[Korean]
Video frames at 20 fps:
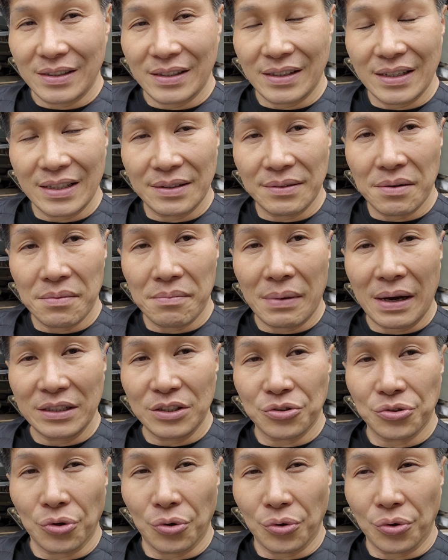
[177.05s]
기름은
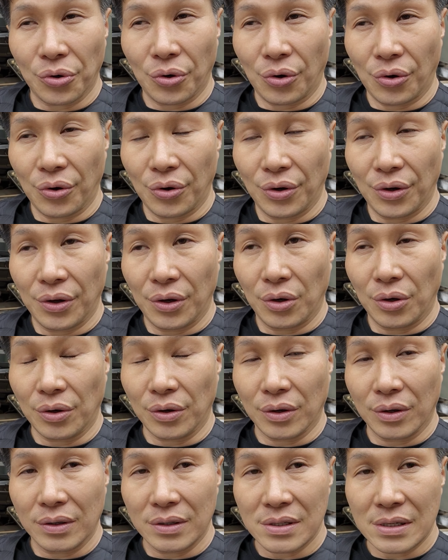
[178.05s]
많이 쏘고
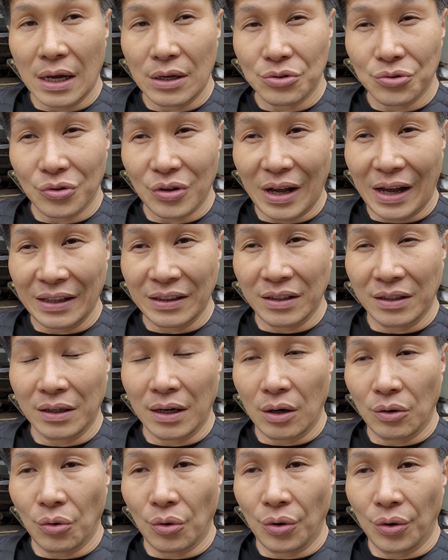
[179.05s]
어? 산소는 안
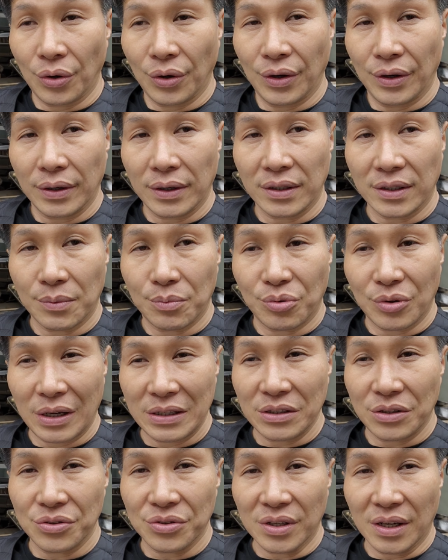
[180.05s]
들어가고 그러니까
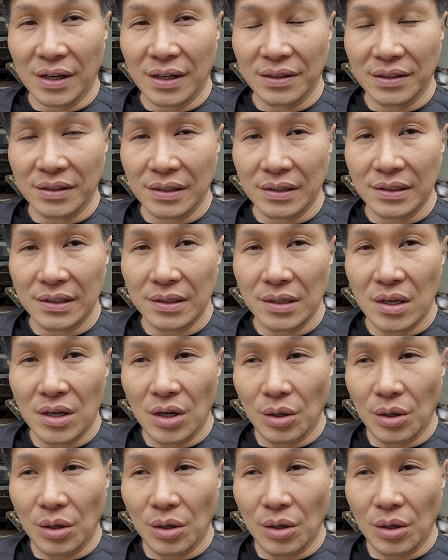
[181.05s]
불안연소 하는 거지